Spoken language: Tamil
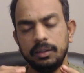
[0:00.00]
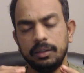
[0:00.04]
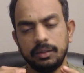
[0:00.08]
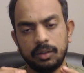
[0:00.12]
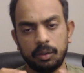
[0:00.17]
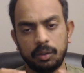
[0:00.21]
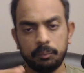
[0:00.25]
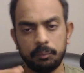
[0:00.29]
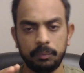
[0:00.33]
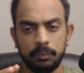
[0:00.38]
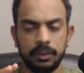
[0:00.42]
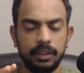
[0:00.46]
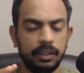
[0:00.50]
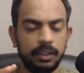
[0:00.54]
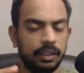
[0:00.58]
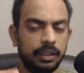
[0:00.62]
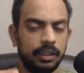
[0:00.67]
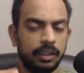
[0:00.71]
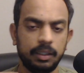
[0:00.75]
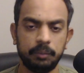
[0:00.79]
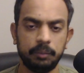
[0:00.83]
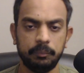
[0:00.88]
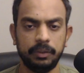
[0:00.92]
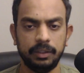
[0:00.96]
டாப் டென்னு
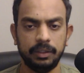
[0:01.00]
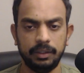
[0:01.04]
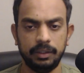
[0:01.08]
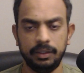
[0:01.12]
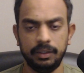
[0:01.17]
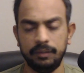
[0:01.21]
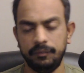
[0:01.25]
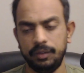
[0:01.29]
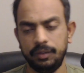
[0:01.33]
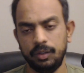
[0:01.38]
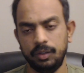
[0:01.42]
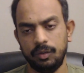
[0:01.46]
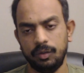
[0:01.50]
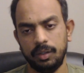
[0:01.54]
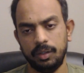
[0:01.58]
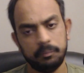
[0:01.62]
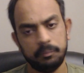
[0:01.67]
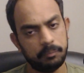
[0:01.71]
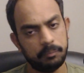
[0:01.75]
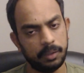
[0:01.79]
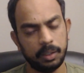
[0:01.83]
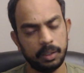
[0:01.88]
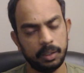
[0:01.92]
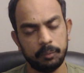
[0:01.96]
தான் நம்ம இந்த வீடியோவில்
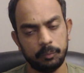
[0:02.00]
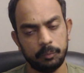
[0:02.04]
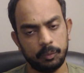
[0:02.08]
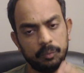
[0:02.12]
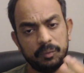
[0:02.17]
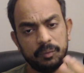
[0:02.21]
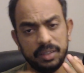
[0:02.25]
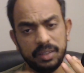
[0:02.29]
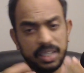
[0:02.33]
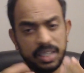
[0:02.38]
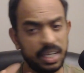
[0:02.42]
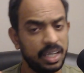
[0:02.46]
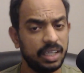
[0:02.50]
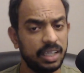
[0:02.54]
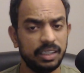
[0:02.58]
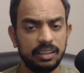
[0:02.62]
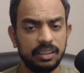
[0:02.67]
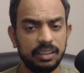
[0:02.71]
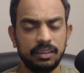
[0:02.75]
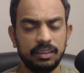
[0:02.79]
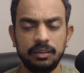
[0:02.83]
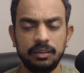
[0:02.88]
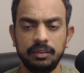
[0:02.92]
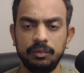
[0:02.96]
பார்க்க போகிறோம் ஏன் அது